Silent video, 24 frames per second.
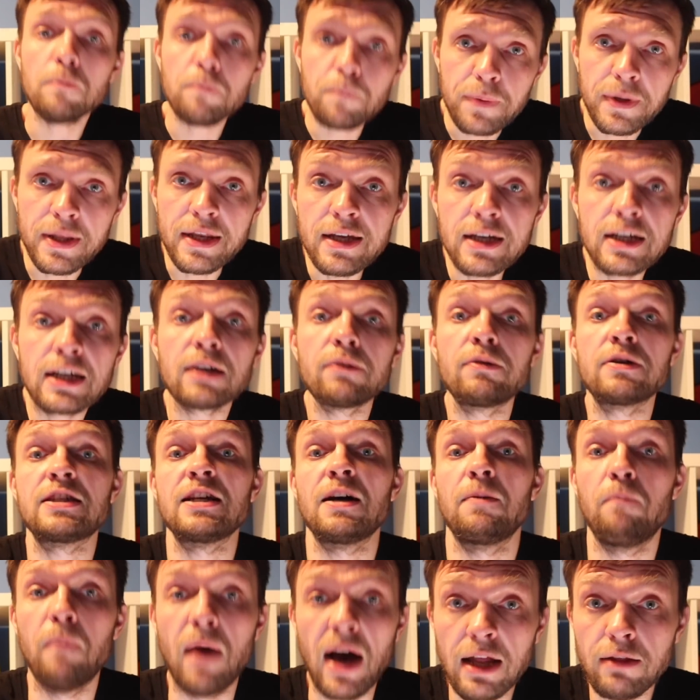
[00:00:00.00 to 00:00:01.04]
переигрывать,
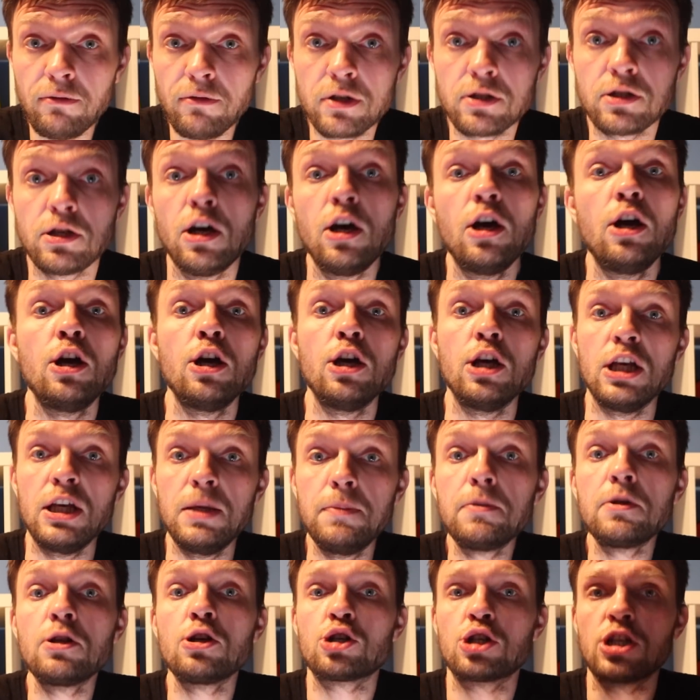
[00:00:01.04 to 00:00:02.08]
обманывать
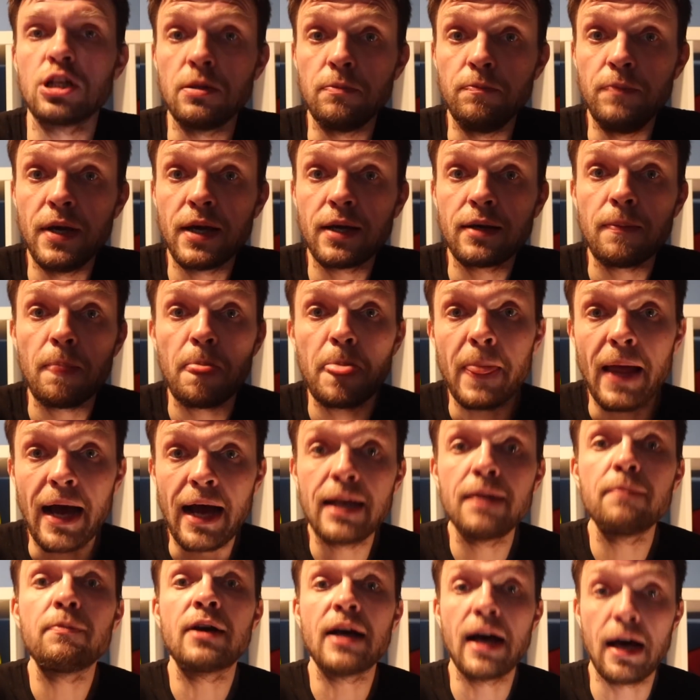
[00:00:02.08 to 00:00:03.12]
именно Женебек
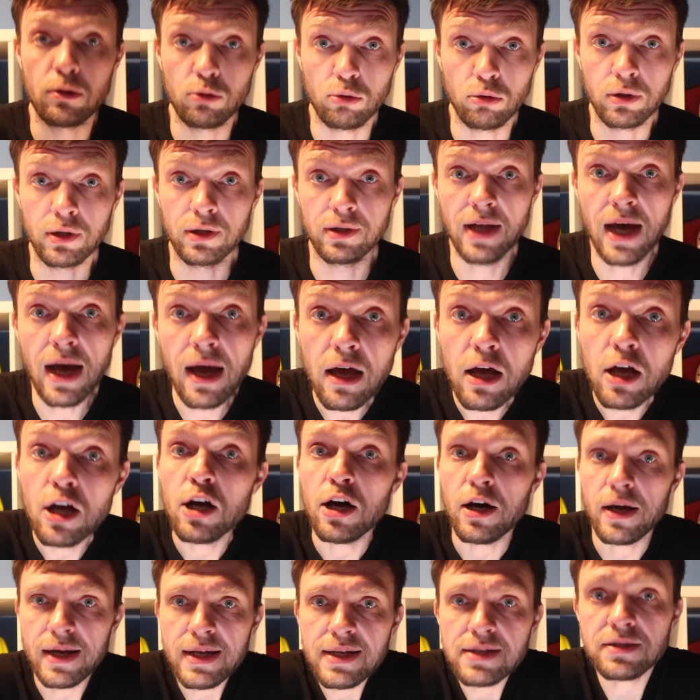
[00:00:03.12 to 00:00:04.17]
Алимханулы. Да?
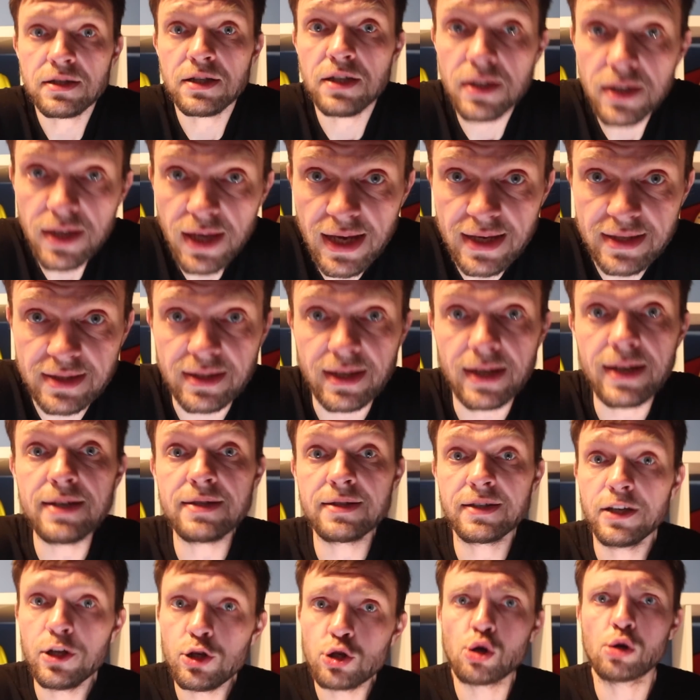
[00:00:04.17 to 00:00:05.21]
Риски есть,
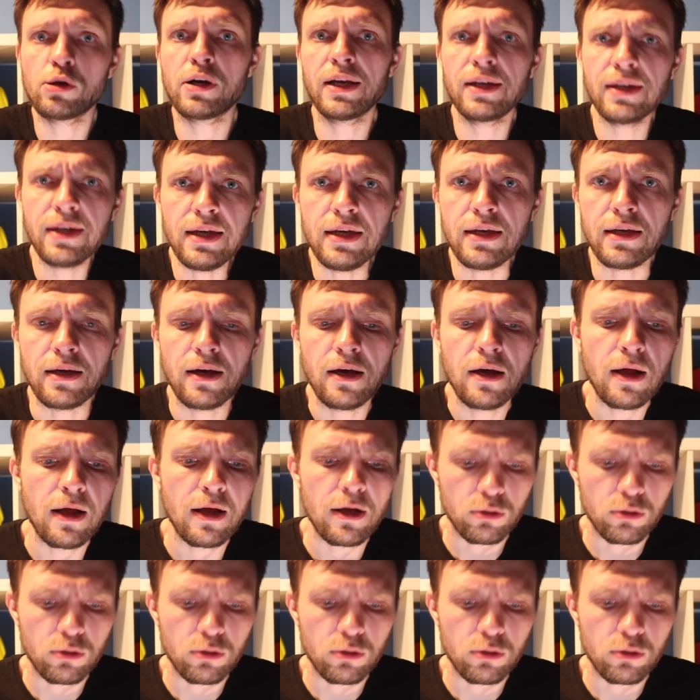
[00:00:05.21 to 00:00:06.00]
риски еще какие.